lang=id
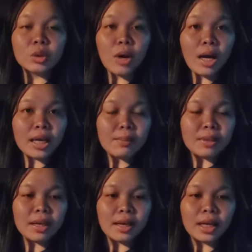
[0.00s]
Ketua
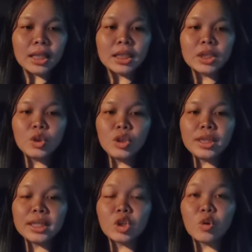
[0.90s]
Hakim Negara
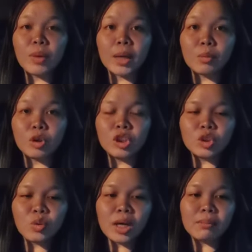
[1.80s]
Tun Tengku
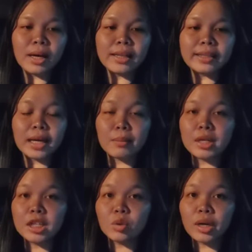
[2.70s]
Maimun Tuan Mat yang
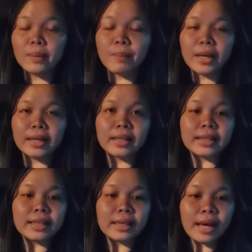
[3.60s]
mengetuai
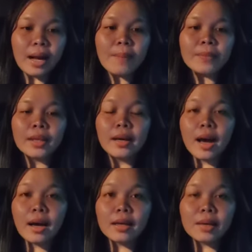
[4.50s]
panel tiga
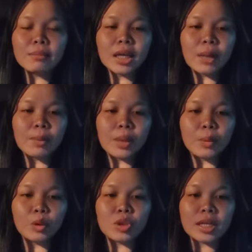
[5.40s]
hakim dalam
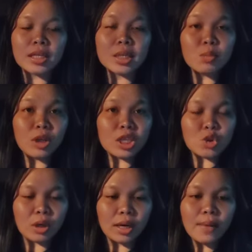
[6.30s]
keputusan sebulat
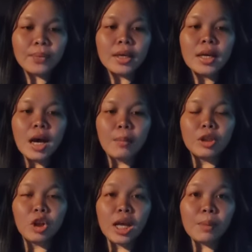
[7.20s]
suara
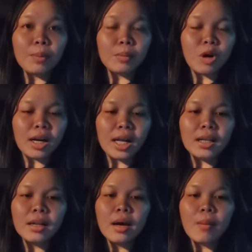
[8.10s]
menolak
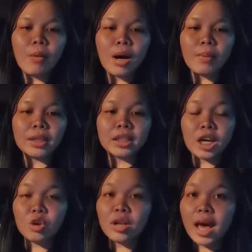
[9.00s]
permohonan Muhammad
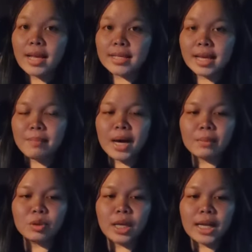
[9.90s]
Khairul Azam
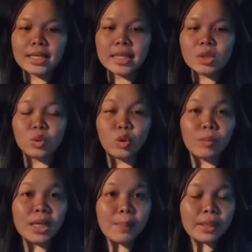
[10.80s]
Abdul Aziz
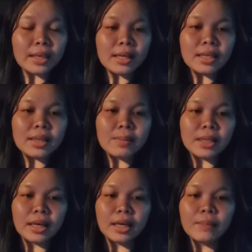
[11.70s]
untuk mendapatkan
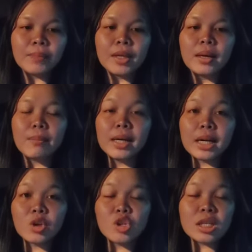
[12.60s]
kebenaran
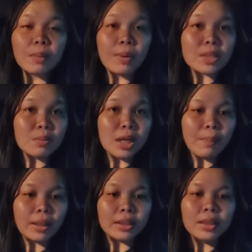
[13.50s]
merayu selepas
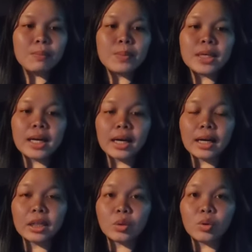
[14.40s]
mendapati
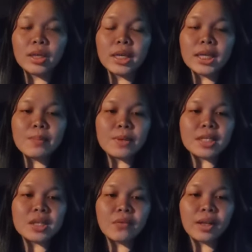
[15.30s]
perkara itu kini
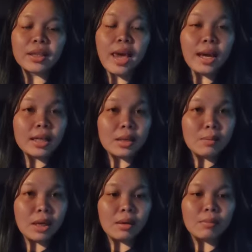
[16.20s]
bersifat
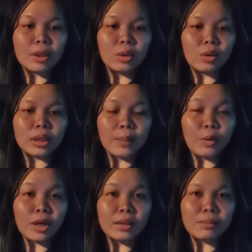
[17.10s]
akademik menurut
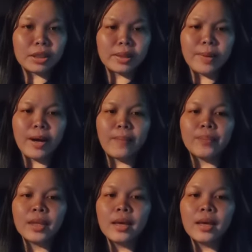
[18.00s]
laporan bernama.